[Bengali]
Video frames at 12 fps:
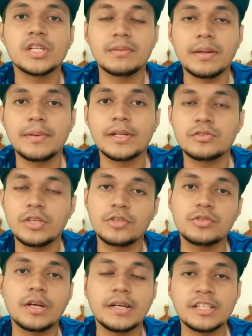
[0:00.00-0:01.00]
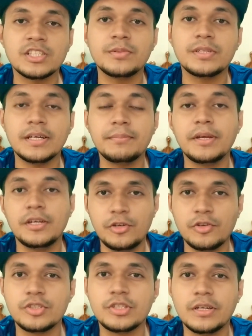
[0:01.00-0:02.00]
করতে পারবেন না সো একশো আঠাশ জিবিটা
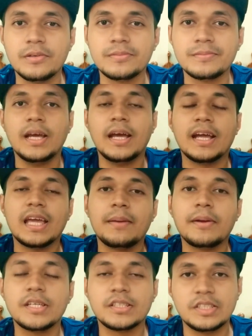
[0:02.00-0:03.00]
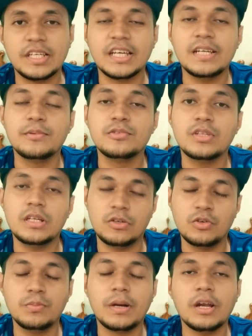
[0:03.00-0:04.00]
ম্যান্ডেটরি ছিল ক্যামেরা সেকশন এখানে বন্ধুরা
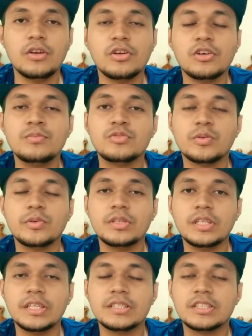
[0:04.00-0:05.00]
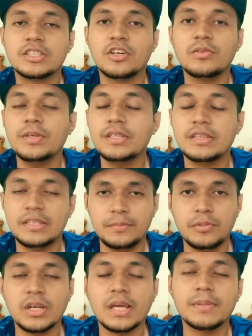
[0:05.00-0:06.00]
খুব ভালো রকম চমক দেখিয়েছে সামি
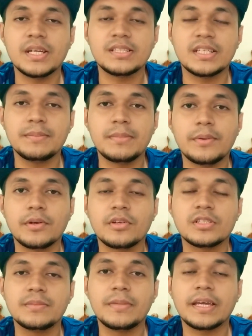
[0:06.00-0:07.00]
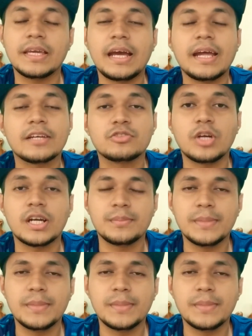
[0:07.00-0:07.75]
ট্রিপল ক্যামেরা সেট ব্যবহার করেছে ব্যাকে একশো আট